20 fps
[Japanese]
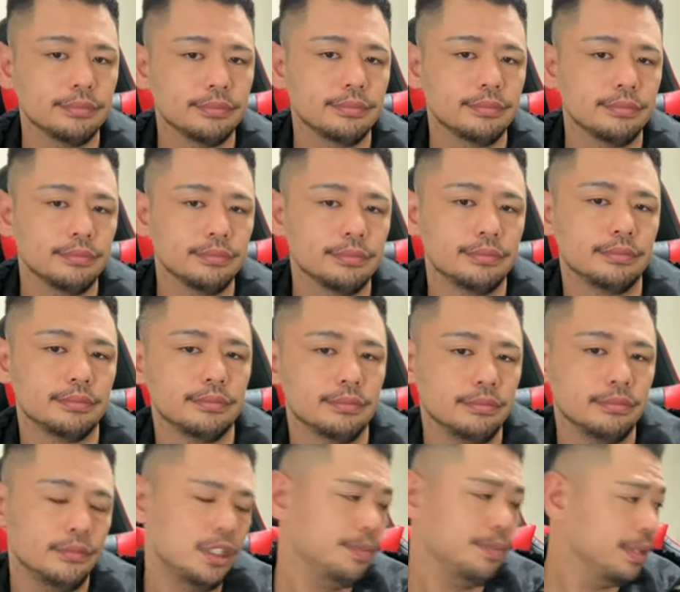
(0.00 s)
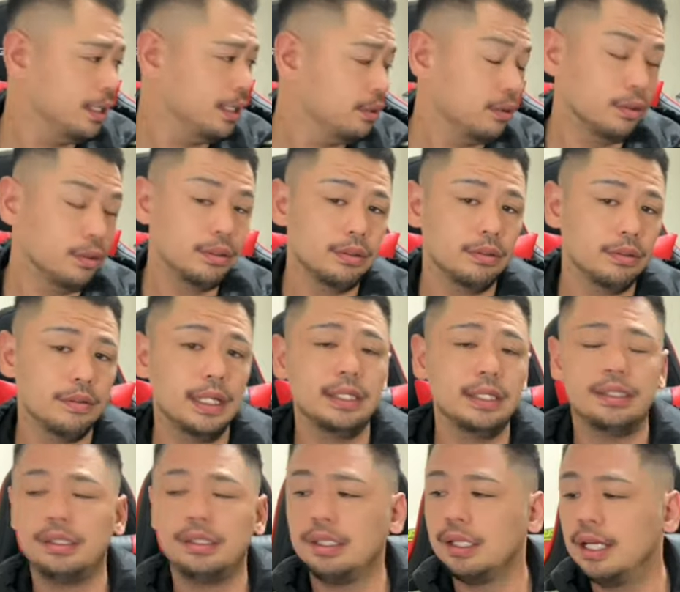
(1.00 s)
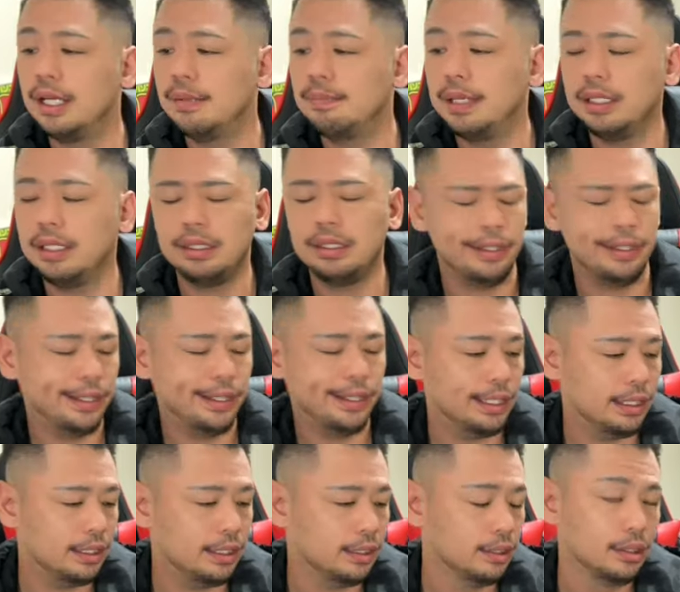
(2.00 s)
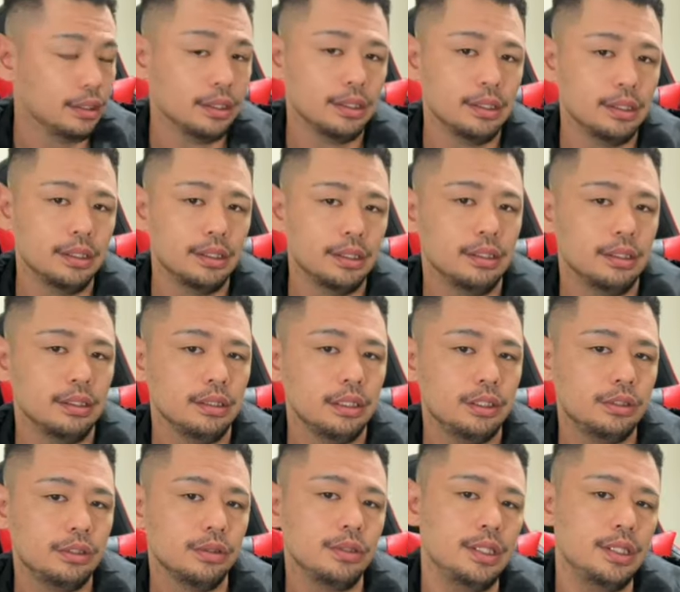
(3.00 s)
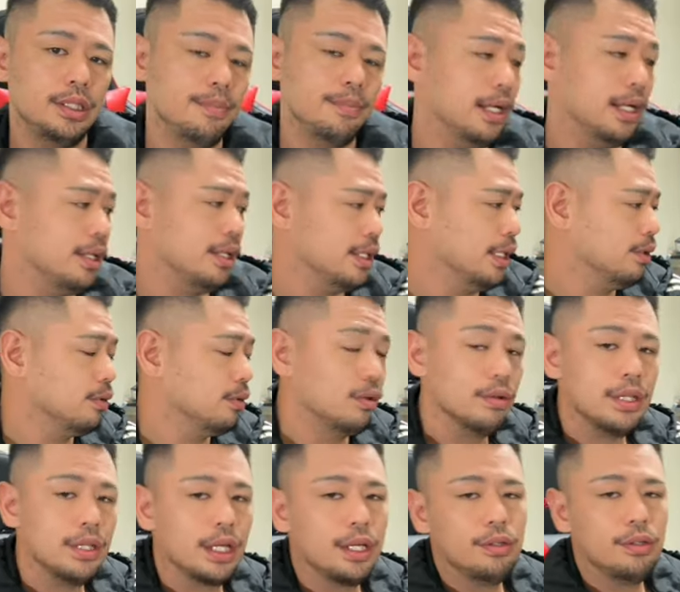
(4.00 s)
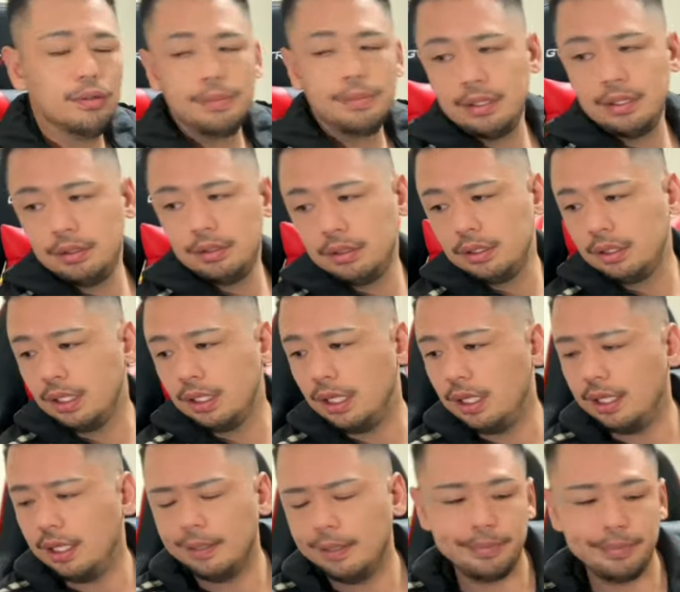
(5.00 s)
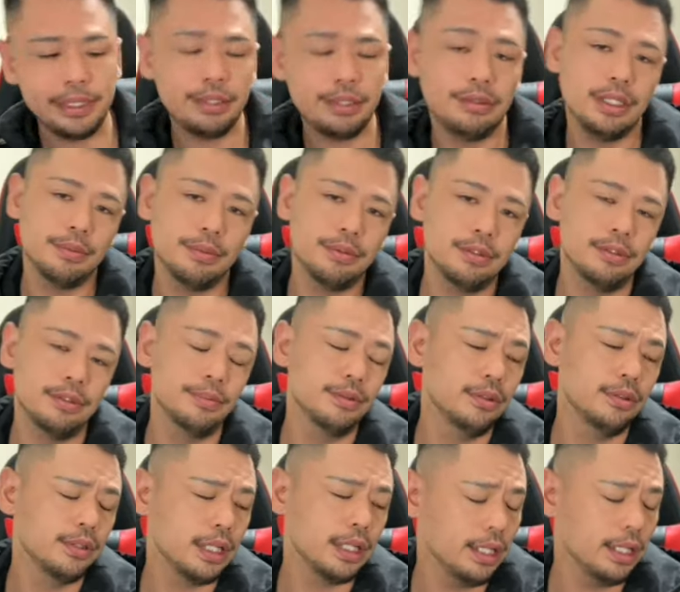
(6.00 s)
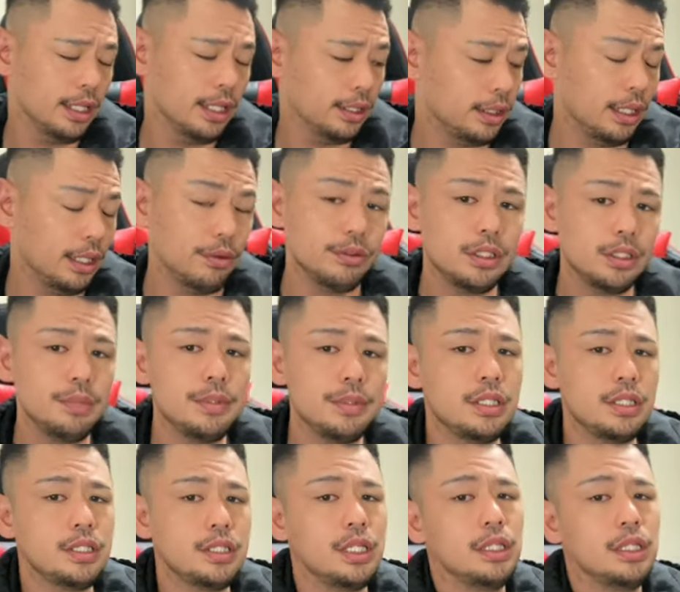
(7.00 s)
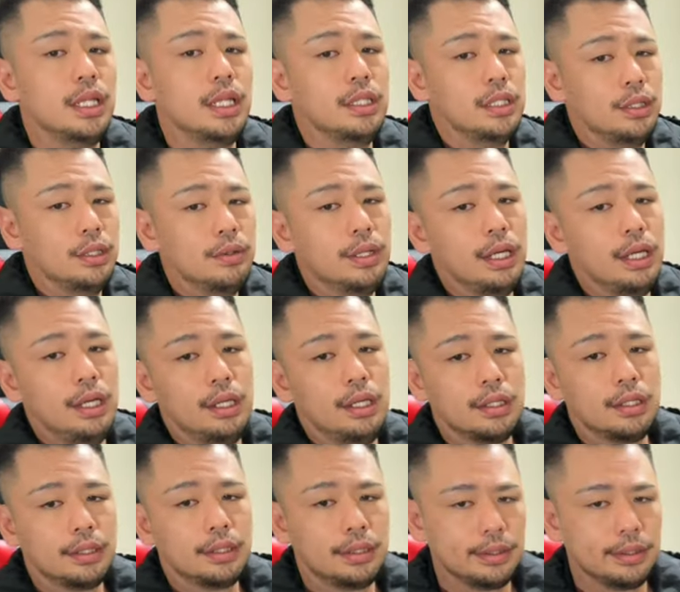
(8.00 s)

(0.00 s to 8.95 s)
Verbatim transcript: うんイベント終わって頑張ったら一緒にねバエさんとお酒飲めるって、ビールでも飲もうかなって楽しみにしてたんだよ俺。